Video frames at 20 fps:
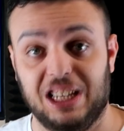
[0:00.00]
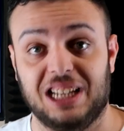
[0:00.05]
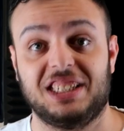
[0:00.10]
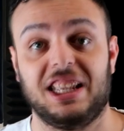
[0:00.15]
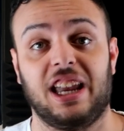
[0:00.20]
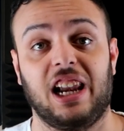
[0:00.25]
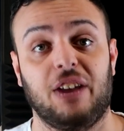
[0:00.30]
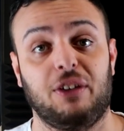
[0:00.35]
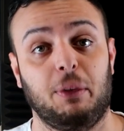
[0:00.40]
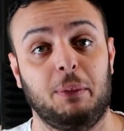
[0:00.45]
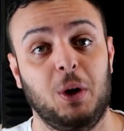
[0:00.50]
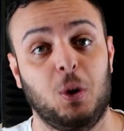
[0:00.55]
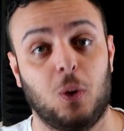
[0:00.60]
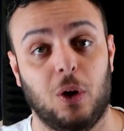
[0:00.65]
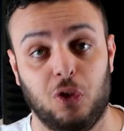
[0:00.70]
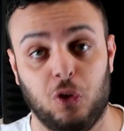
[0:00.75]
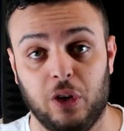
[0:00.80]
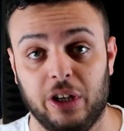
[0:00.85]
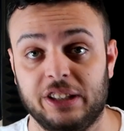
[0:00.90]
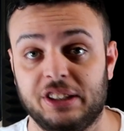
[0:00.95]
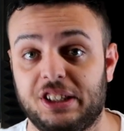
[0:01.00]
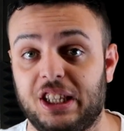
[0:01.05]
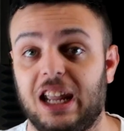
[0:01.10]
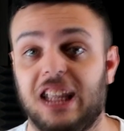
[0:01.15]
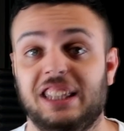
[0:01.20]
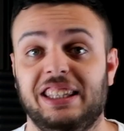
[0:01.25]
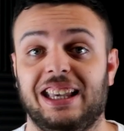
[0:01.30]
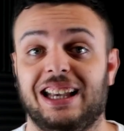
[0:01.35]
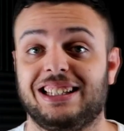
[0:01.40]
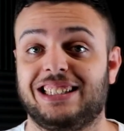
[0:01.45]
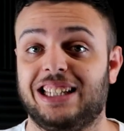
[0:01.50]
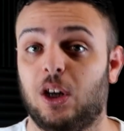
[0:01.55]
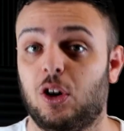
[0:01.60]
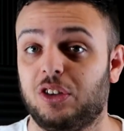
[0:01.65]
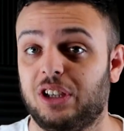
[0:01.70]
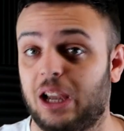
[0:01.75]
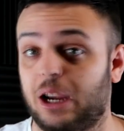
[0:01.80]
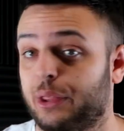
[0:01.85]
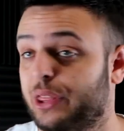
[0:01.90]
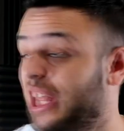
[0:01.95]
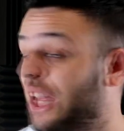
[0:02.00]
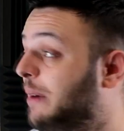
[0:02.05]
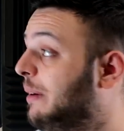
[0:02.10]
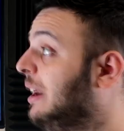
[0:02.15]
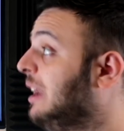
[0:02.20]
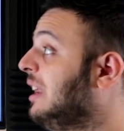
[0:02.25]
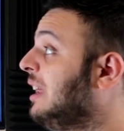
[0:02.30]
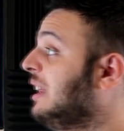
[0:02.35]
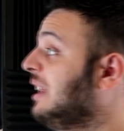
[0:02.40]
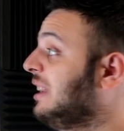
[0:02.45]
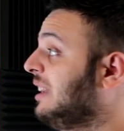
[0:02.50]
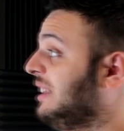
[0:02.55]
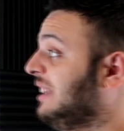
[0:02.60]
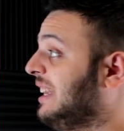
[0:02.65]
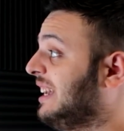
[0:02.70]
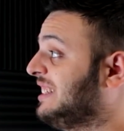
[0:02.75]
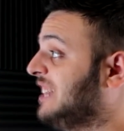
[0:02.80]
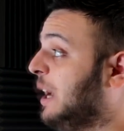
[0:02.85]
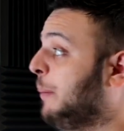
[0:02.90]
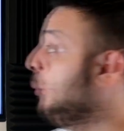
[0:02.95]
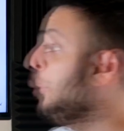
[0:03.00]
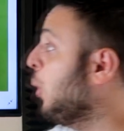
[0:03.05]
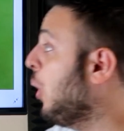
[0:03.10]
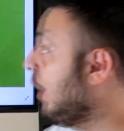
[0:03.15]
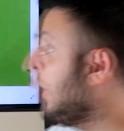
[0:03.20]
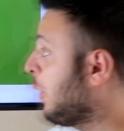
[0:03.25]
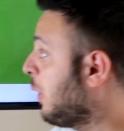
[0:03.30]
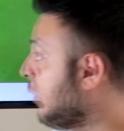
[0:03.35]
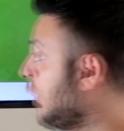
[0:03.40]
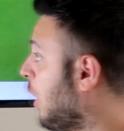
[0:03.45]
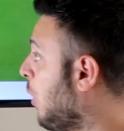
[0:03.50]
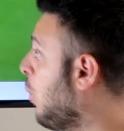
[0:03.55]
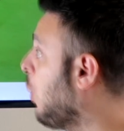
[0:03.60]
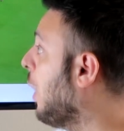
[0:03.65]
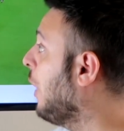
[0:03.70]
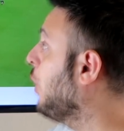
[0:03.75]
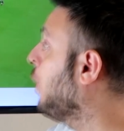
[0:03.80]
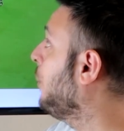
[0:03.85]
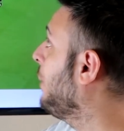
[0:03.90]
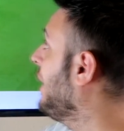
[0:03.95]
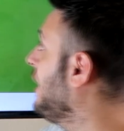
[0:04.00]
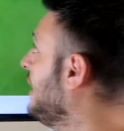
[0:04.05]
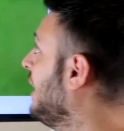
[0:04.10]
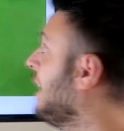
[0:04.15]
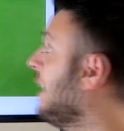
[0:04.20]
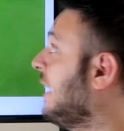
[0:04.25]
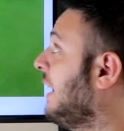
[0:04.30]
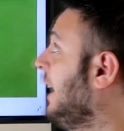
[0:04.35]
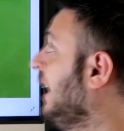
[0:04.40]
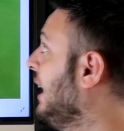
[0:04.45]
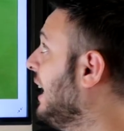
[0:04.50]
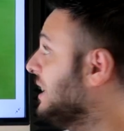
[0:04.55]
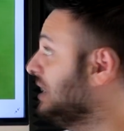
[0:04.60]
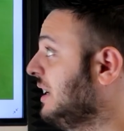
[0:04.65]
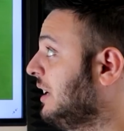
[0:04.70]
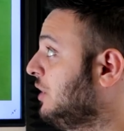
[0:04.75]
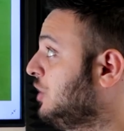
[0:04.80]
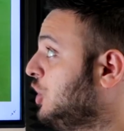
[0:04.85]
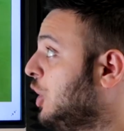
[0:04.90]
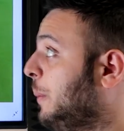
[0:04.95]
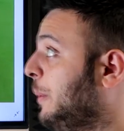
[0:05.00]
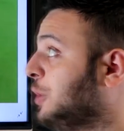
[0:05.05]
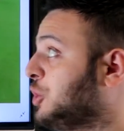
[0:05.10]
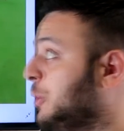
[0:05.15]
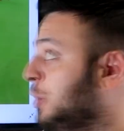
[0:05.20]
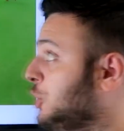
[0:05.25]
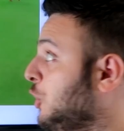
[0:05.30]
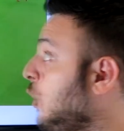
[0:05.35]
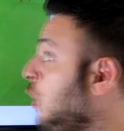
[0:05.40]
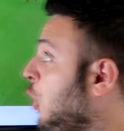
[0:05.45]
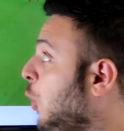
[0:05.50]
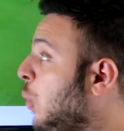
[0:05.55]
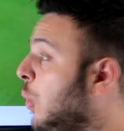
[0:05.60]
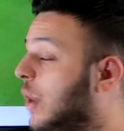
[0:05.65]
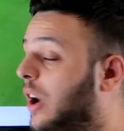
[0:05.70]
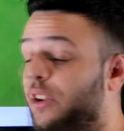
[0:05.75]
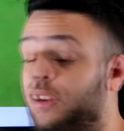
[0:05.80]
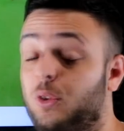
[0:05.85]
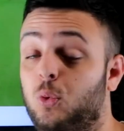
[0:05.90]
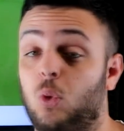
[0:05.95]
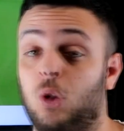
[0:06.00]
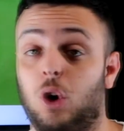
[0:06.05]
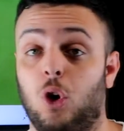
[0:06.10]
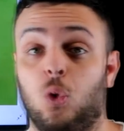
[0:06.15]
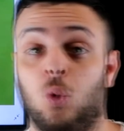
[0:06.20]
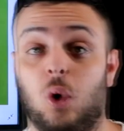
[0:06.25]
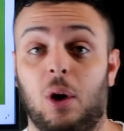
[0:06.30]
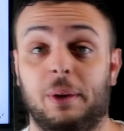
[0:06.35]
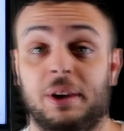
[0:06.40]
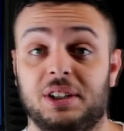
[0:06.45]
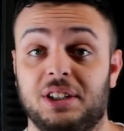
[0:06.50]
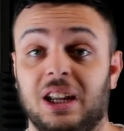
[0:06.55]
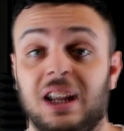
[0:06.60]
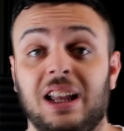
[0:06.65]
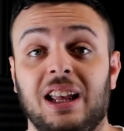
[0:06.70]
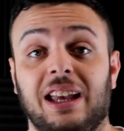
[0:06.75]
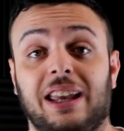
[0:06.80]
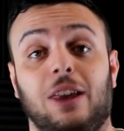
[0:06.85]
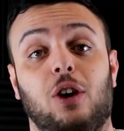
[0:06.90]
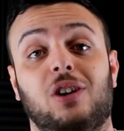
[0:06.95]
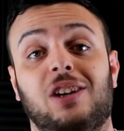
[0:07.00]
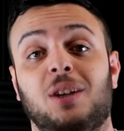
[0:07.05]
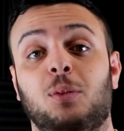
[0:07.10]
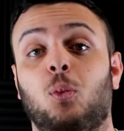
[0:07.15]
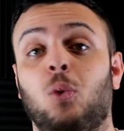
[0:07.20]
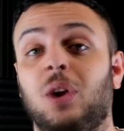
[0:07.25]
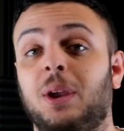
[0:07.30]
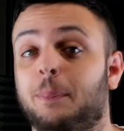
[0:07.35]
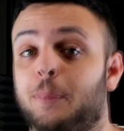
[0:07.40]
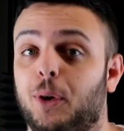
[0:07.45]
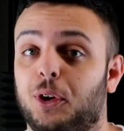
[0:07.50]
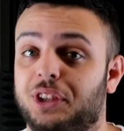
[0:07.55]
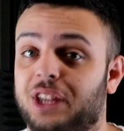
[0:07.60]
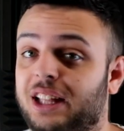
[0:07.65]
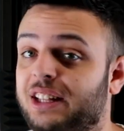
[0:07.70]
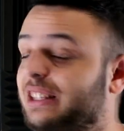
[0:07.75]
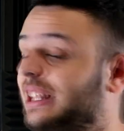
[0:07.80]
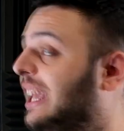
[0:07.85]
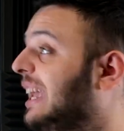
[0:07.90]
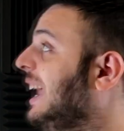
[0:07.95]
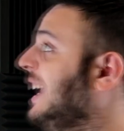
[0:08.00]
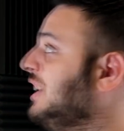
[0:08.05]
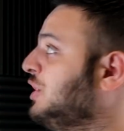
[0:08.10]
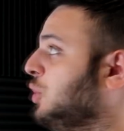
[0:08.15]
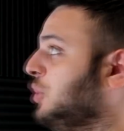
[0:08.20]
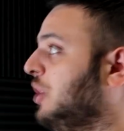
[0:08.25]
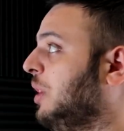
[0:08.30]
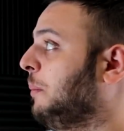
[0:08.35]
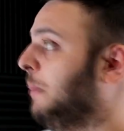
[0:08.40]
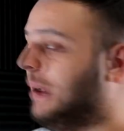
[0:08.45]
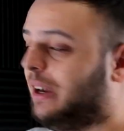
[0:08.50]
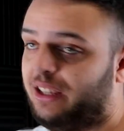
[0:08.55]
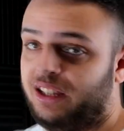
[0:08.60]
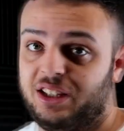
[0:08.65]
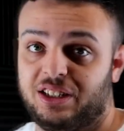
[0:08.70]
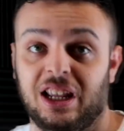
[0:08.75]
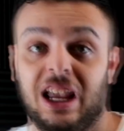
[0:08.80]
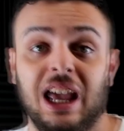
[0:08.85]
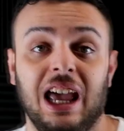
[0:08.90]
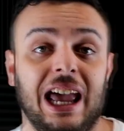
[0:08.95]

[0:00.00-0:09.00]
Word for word: Ya sea Rafa Mir cuando entra, ya sea Oyarzábal, ya sea Pugado cuando ha jugado Brian Hill, Asensio, pero sobre todo los jugadores, los nueves, creo que es muy importante estos desmarques.